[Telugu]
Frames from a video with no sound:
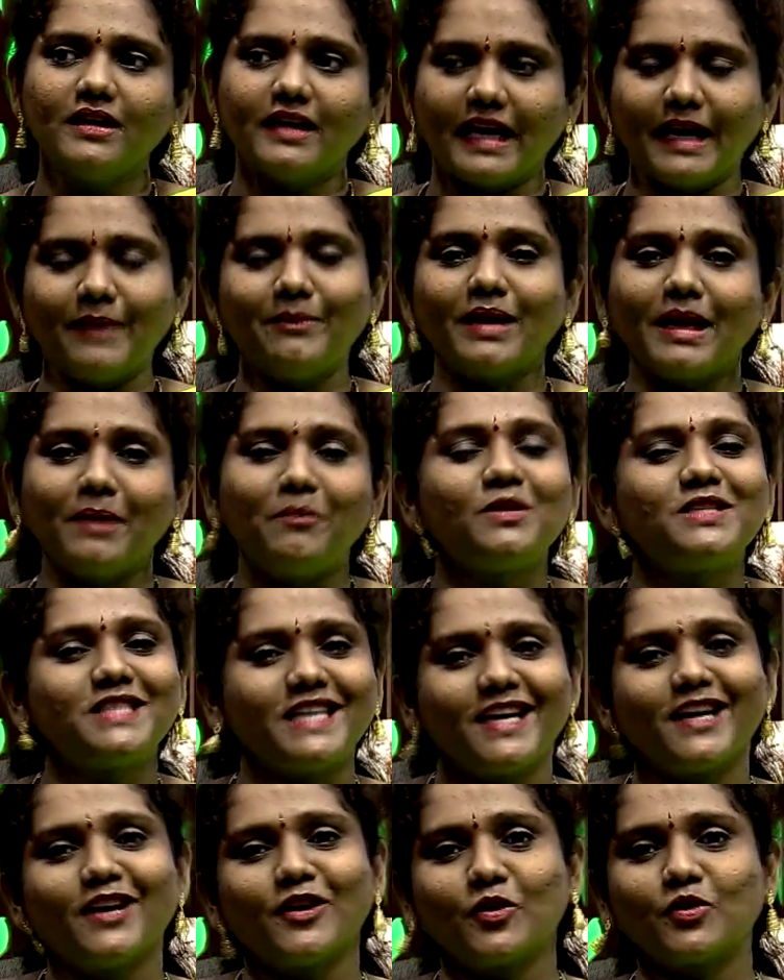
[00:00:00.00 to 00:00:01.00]
ఏమైనా ఇప్పుడు
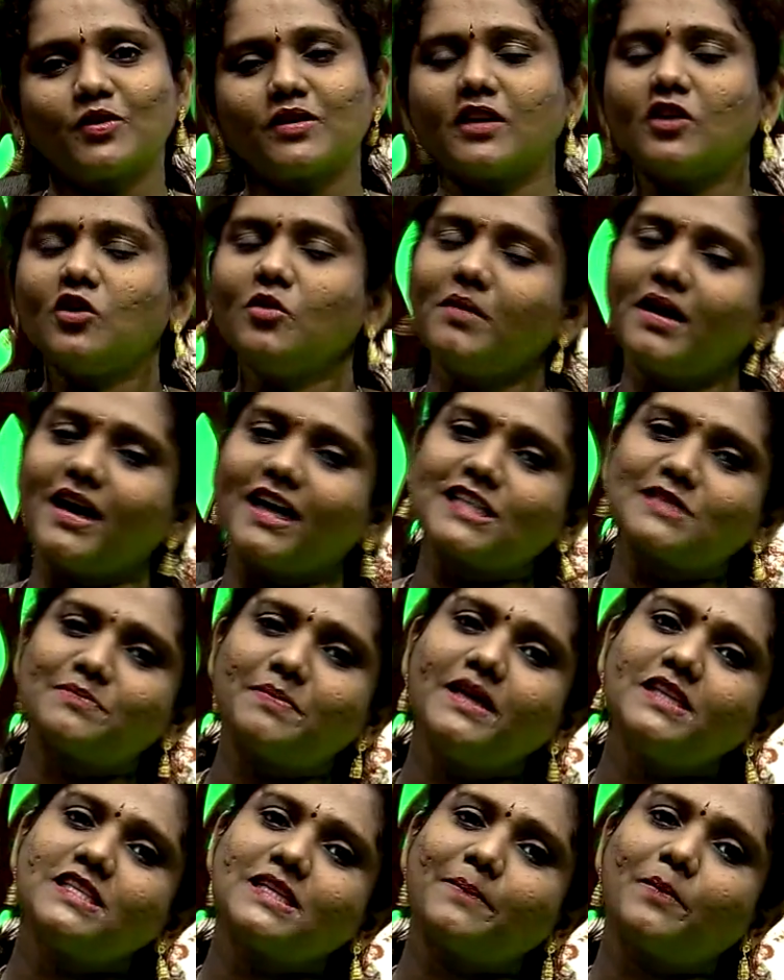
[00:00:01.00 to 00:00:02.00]
చేయగలుగుతున్నాను మా
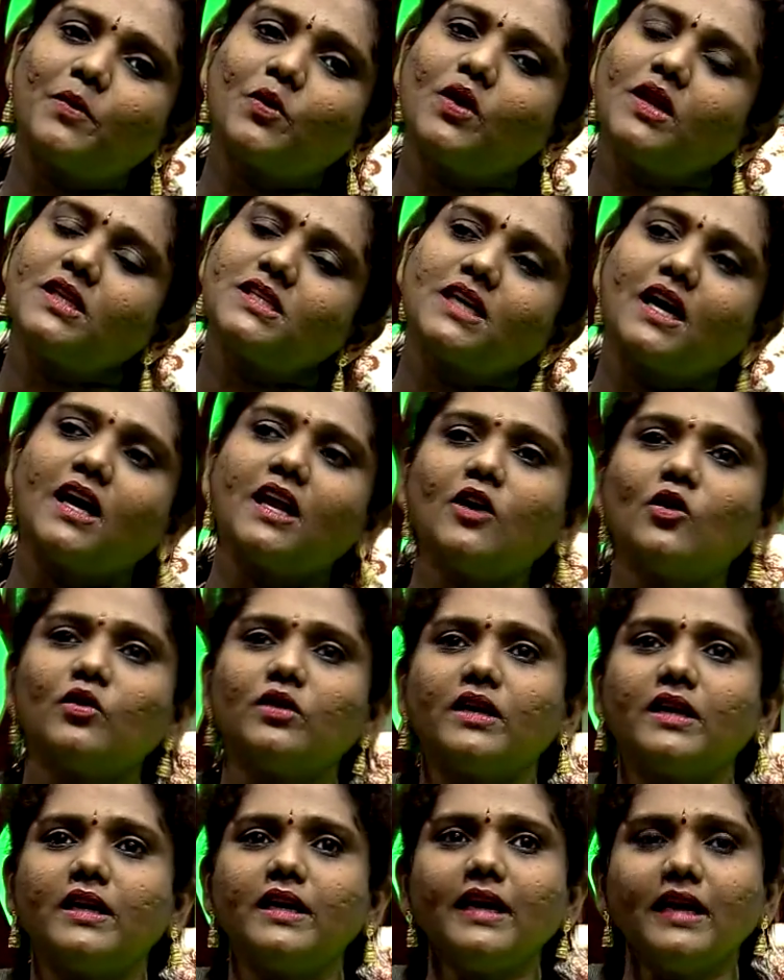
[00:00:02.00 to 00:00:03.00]
హస్బెండ్ సపోర్ట్ కూడా చాలా
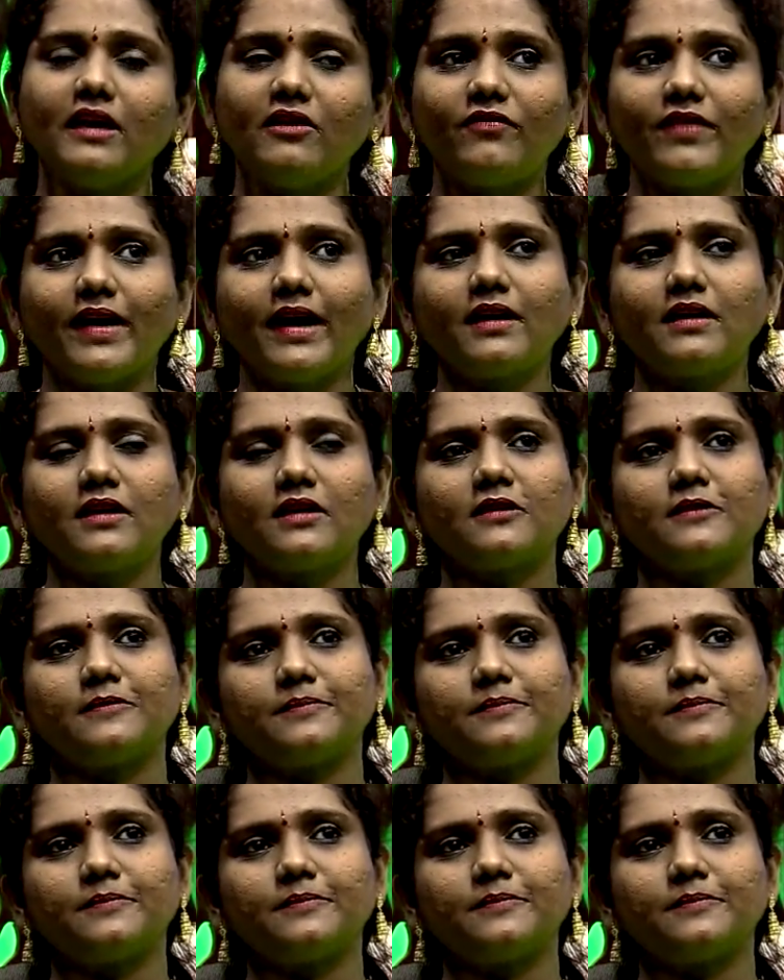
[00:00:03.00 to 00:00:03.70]
ఉందండి ఇన్ఫ్యాక్ట్